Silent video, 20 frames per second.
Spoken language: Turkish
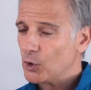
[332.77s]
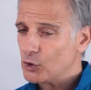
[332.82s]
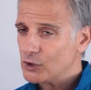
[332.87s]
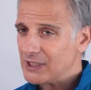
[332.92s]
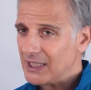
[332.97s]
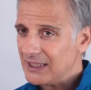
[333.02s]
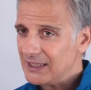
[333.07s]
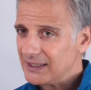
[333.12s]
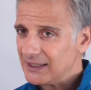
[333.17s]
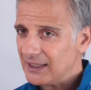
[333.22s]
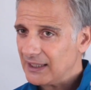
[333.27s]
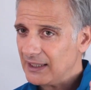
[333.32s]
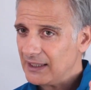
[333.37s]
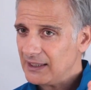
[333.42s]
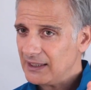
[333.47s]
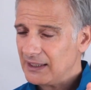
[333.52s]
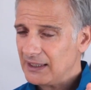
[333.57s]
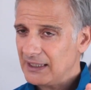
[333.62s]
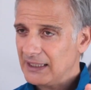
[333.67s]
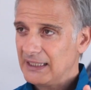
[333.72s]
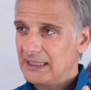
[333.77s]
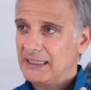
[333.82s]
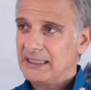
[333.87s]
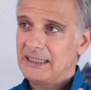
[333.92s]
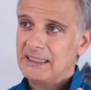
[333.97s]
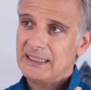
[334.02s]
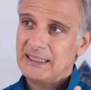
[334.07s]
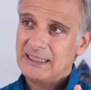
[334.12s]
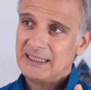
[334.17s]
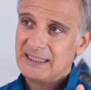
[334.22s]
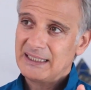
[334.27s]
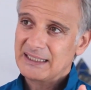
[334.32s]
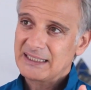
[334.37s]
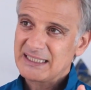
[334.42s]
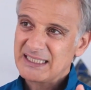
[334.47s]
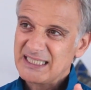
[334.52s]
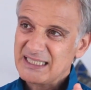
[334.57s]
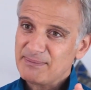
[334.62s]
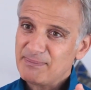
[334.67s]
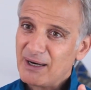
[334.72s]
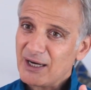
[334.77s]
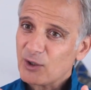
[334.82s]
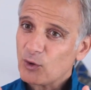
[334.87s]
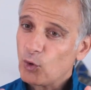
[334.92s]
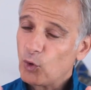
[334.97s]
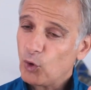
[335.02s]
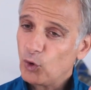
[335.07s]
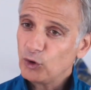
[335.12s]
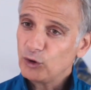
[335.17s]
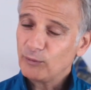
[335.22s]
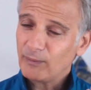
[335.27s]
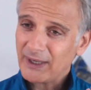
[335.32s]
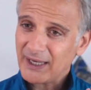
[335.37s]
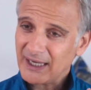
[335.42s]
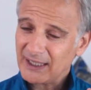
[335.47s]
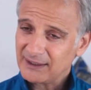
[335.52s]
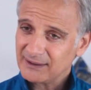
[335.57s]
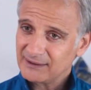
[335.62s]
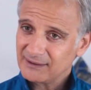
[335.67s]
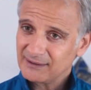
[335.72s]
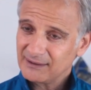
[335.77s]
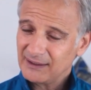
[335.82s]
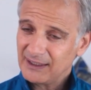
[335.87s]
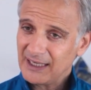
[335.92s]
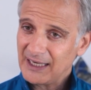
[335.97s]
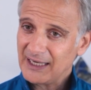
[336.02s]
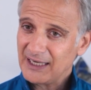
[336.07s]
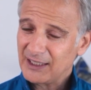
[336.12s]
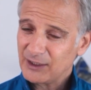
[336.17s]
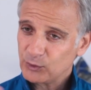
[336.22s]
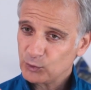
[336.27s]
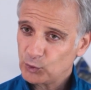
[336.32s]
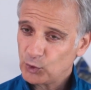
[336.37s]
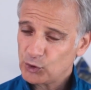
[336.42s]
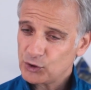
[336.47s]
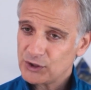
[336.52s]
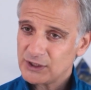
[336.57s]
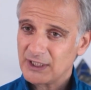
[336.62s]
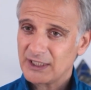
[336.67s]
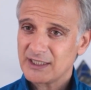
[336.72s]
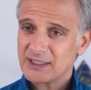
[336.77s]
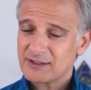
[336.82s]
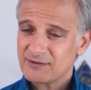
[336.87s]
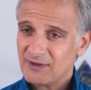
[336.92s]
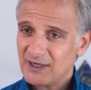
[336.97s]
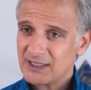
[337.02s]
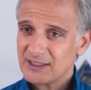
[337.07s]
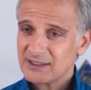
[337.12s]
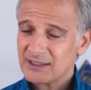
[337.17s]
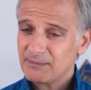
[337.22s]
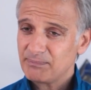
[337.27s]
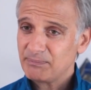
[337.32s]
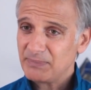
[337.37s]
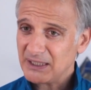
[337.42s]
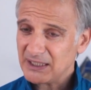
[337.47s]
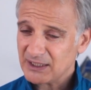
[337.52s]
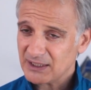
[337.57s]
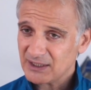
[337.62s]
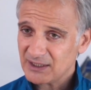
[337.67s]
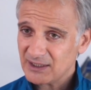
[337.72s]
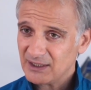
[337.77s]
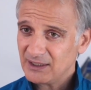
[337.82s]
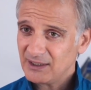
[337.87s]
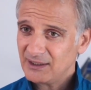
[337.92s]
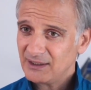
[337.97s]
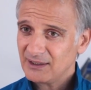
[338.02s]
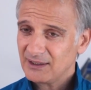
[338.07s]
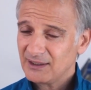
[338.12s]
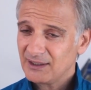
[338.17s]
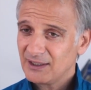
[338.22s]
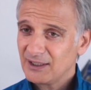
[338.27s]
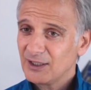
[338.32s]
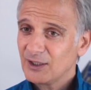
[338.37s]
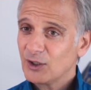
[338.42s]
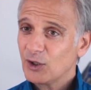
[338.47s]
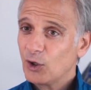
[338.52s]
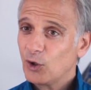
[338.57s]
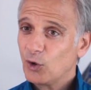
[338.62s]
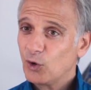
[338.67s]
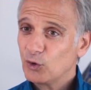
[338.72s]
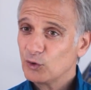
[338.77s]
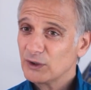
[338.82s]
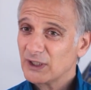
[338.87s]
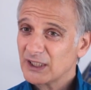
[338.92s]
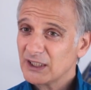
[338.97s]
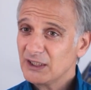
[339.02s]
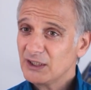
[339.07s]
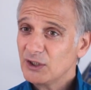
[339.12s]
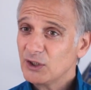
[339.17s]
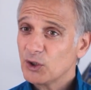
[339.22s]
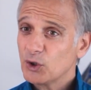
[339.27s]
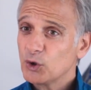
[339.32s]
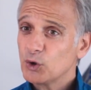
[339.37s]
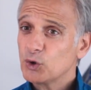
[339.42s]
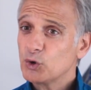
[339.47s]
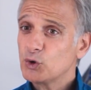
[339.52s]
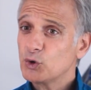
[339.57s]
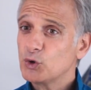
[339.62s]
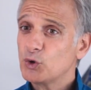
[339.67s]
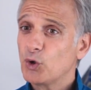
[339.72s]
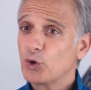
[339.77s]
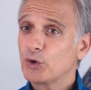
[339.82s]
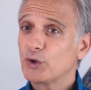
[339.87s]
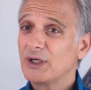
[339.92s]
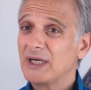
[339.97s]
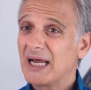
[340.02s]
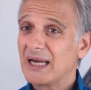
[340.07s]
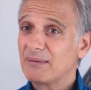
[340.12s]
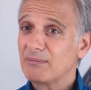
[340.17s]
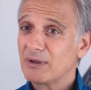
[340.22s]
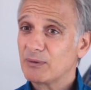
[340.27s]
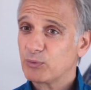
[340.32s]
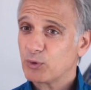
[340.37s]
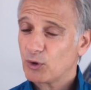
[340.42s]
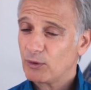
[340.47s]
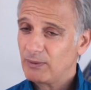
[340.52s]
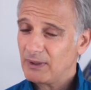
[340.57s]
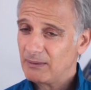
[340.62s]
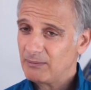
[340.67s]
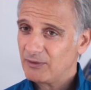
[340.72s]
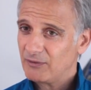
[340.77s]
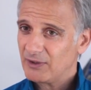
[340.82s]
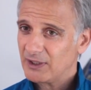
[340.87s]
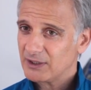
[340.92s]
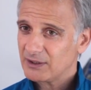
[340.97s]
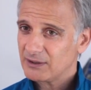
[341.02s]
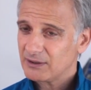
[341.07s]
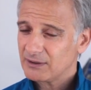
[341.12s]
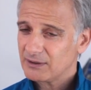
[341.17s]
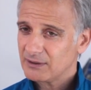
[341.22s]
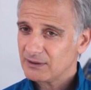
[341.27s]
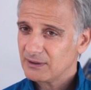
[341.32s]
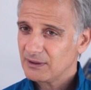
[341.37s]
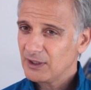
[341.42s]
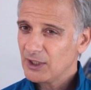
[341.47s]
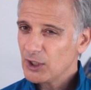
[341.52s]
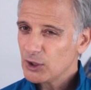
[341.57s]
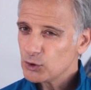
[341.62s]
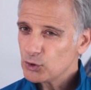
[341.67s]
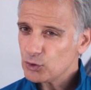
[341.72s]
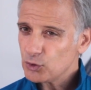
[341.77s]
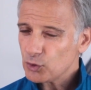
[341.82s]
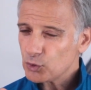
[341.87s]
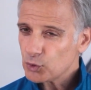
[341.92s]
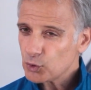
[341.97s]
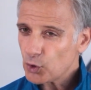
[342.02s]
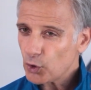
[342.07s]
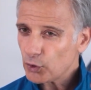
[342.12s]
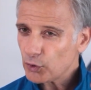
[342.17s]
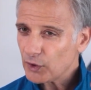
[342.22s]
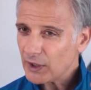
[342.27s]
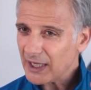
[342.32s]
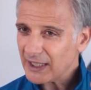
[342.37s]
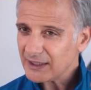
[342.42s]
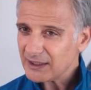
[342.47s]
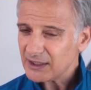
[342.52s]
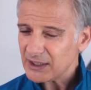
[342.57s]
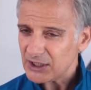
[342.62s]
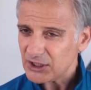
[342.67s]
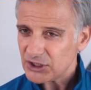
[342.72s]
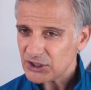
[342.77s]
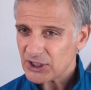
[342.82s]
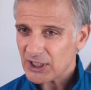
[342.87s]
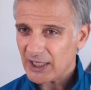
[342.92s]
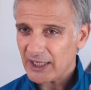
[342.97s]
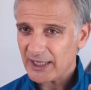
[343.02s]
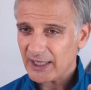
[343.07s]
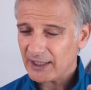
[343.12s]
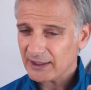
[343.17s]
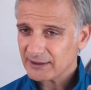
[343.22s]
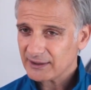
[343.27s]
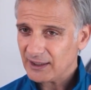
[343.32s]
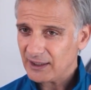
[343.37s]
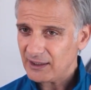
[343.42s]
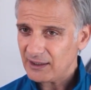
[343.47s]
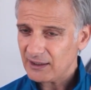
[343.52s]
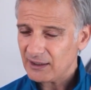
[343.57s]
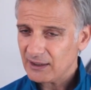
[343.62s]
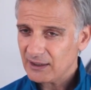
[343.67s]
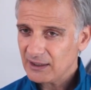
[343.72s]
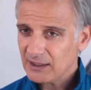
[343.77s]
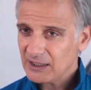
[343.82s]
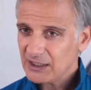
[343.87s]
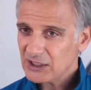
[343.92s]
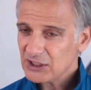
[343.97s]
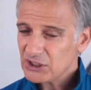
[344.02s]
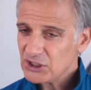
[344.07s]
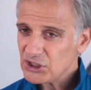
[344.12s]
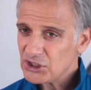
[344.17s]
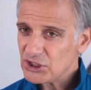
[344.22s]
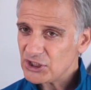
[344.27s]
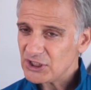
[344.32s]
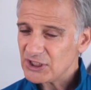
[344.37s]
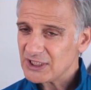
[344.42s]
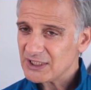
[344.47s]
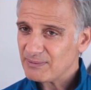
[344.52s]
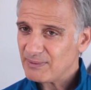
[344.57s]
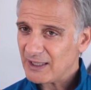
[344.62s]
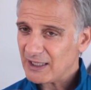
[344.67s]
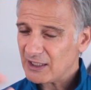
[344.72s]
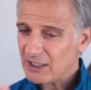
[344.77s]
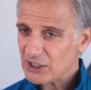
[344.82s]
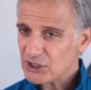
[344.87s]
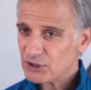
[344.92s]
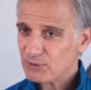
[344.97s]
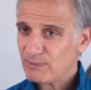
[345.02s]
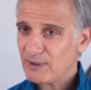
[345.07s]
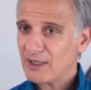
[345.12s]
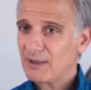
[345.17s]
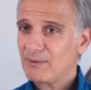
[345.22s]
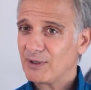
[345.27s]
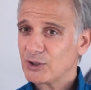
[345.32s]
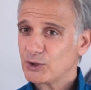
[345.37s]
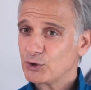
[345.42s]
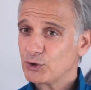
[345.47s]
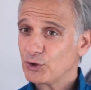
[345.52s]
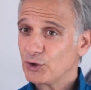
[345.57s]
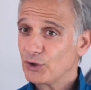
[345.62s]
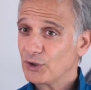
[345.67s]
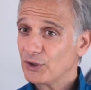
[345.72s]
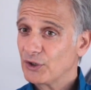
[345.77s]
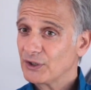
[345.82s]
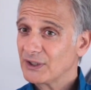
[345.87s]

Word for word: Özellikle e, kibar olmayan eğer dostlarınız varsa bilin ki onların köklenme problemi var. Çünkü köklendikçe hayata kişi kibarlaşmaya başlıyor.